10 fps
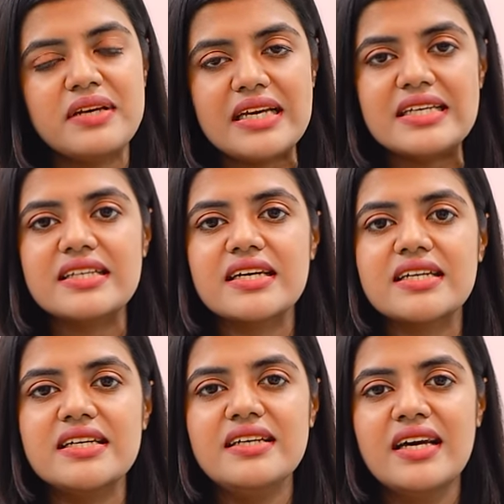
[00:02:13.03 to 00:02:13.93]
পেয়েই
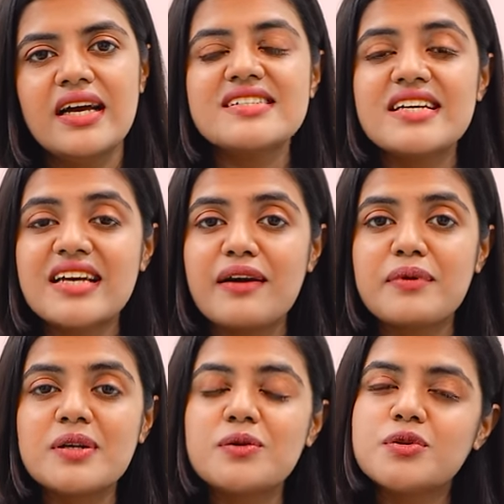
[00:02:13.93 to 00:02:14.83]
থাকি সেই
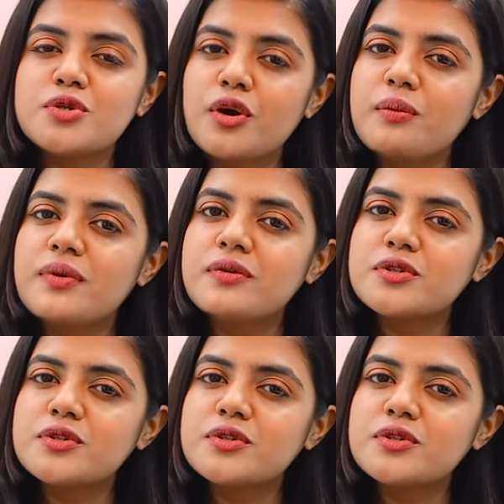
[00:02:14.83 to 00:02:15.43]
খাবারগুলো সব